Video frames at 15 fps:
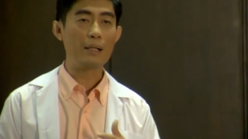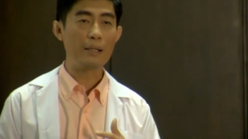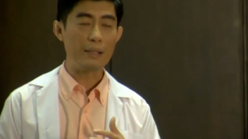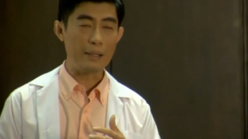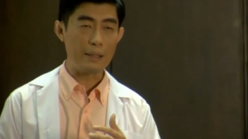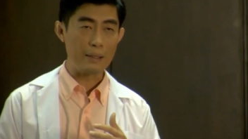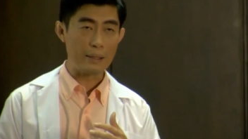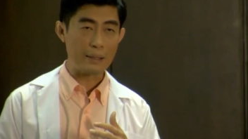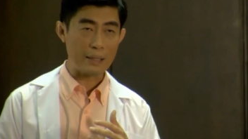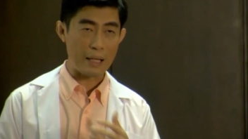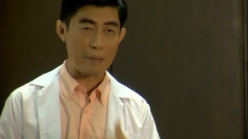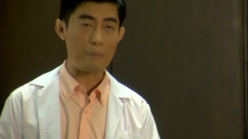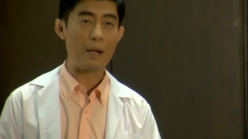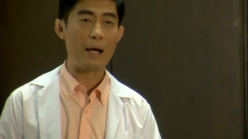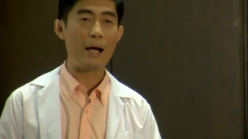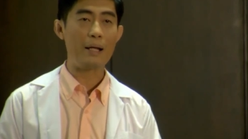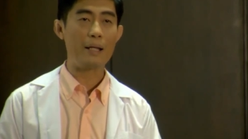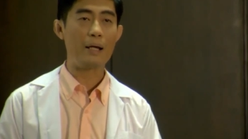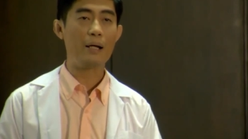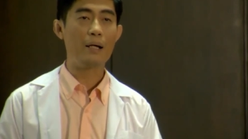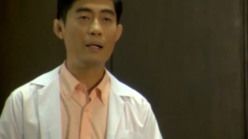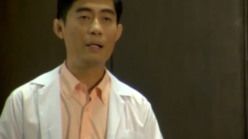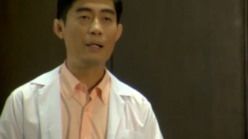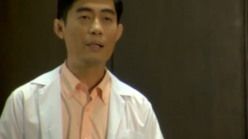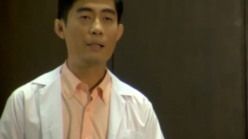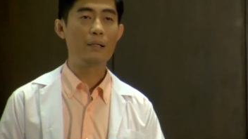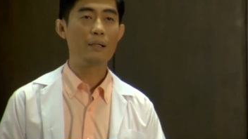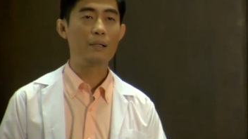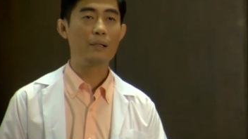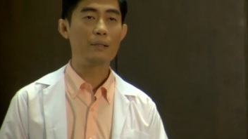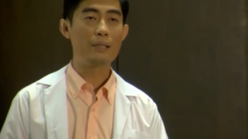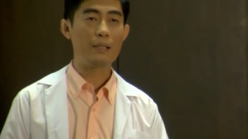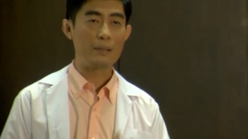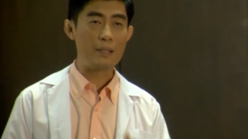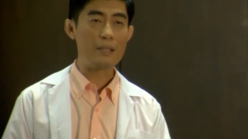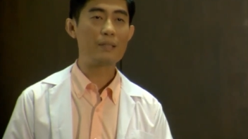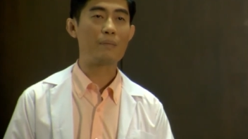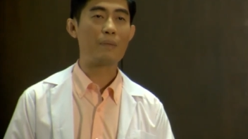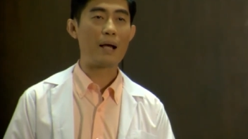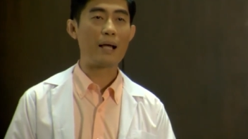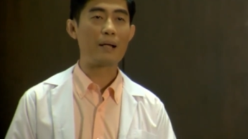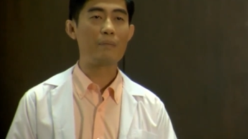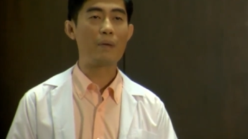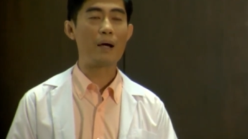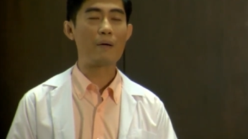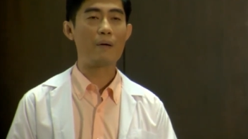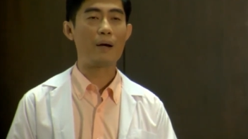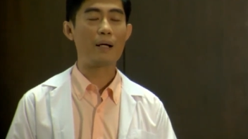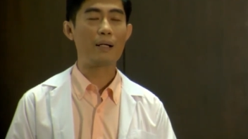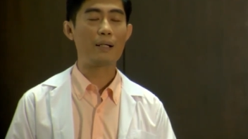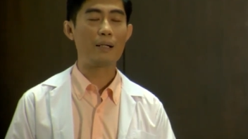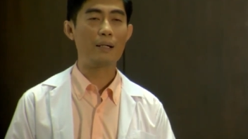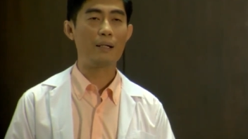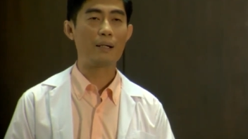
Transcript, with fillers: ว่าถัดมาเนี่ยสิ่งที่สำคัญมากกว่า